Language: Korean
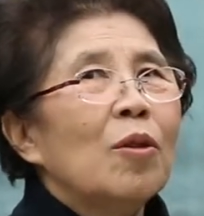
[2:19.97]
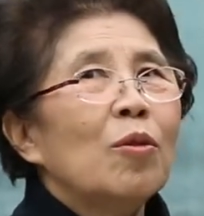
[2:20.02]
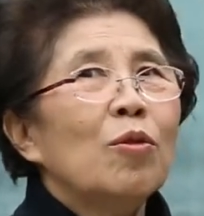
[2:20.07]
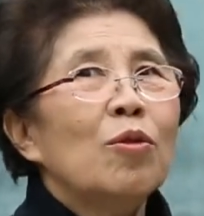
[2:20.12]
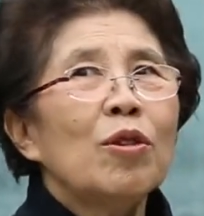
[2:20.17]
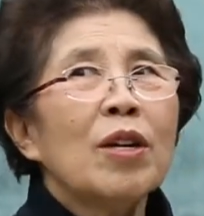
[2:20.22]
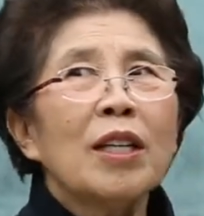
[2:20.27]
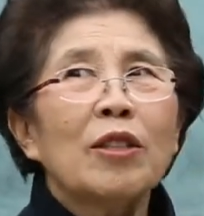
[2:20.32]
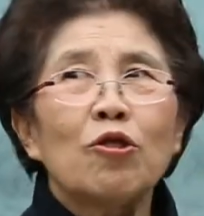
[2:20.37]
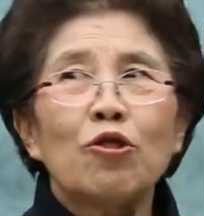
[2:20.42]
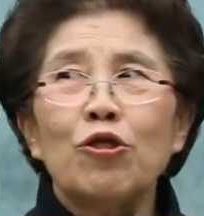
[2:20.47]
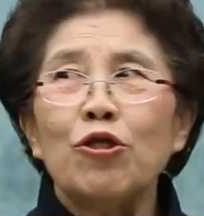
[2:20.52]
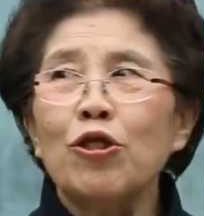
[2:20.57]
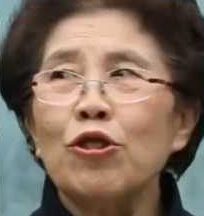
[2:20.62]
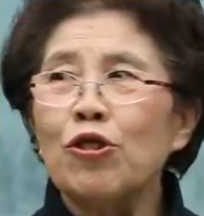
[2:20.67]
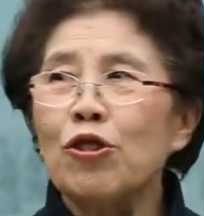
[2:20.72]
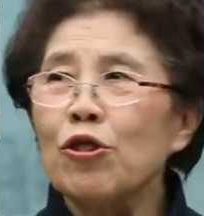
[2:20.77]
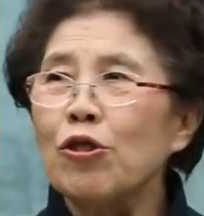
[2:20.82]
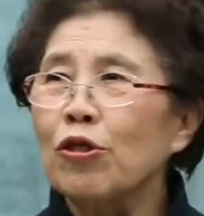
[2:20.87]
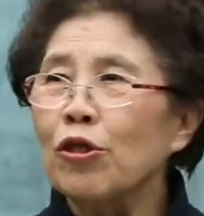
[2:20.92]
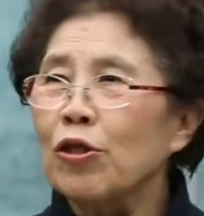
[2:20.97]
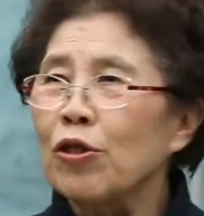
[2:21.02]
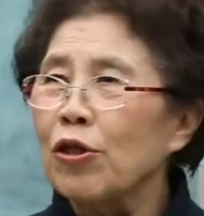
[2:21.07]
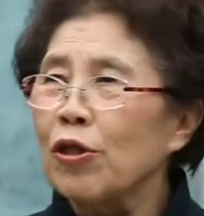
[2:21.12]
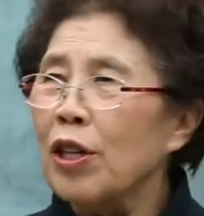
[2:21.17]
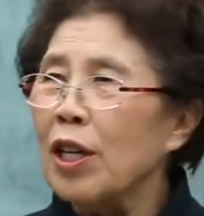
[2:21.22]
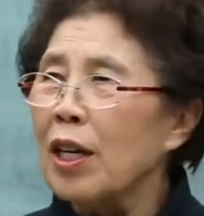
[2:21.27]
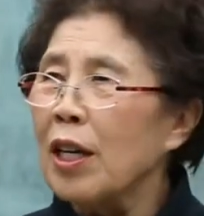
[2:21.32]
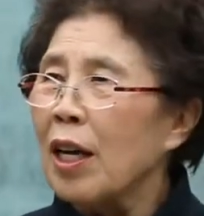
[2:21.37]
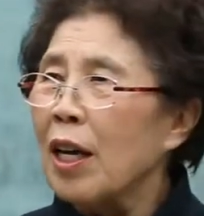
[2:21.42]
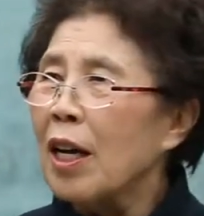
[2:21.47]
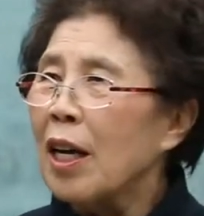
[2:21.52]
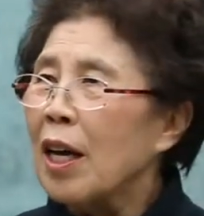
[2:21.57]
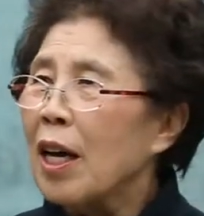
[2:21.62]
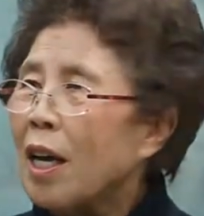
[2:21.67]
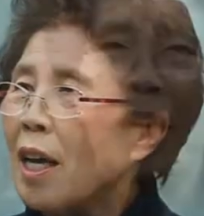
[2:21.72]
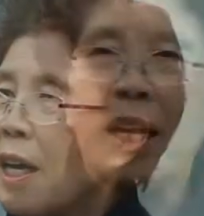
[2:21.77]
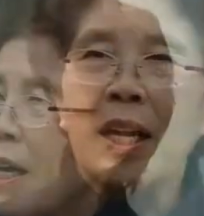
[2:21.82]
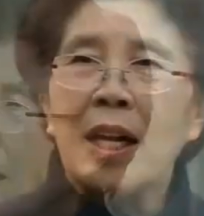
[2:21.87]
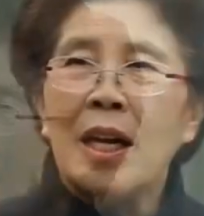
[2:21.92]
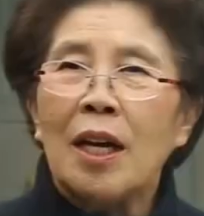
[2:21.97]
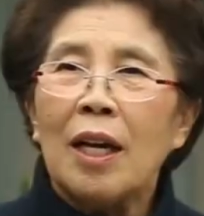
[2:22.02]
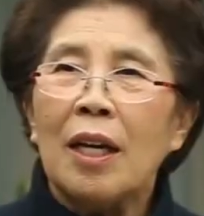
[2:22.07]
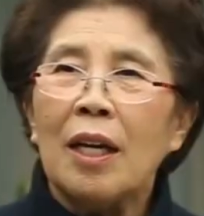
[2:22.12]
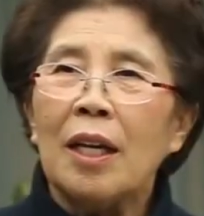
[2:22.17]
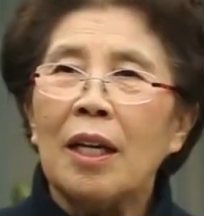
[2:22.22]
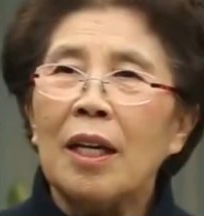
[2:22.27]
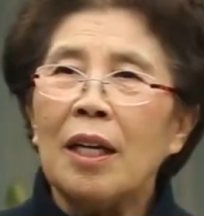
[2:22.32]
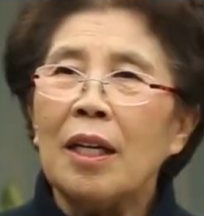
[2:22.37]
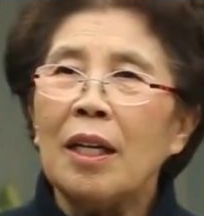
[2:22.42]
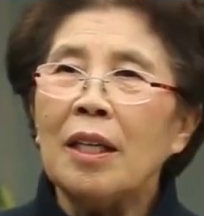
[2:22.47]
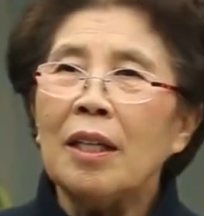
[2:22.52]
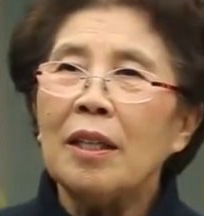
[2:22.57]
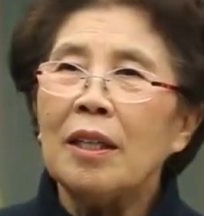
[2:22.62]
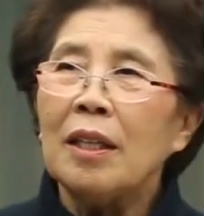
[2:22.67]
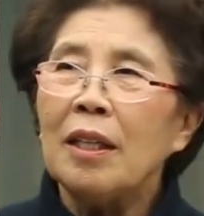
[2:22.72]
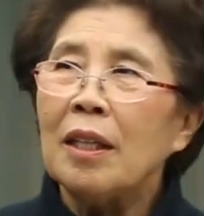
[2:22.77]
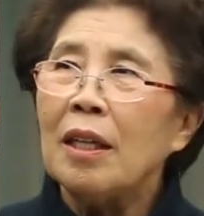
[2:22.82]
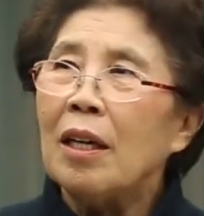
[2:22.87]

우리의 추측들이 어,